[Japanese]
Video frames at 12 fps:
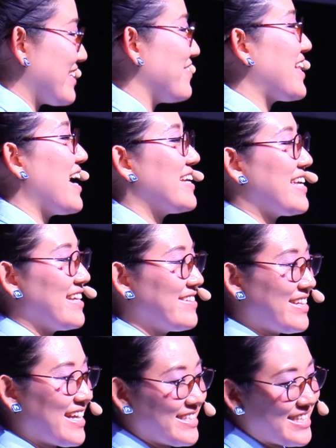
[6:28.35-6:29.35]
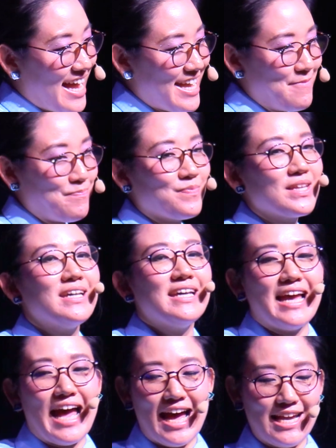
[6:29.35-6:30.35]
ご体験ください
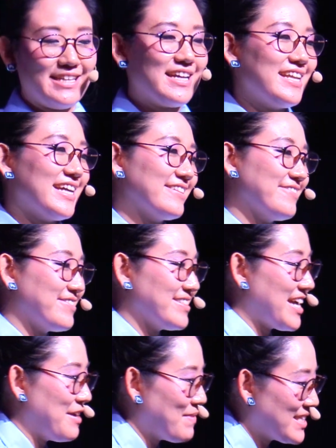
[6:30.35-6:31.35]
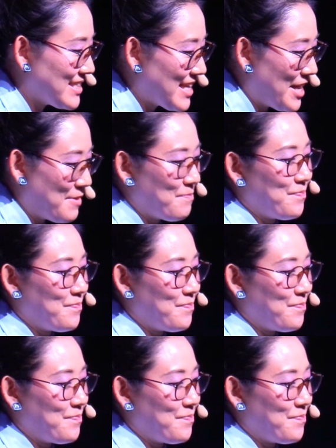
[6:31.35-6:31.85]
はいありがとうございました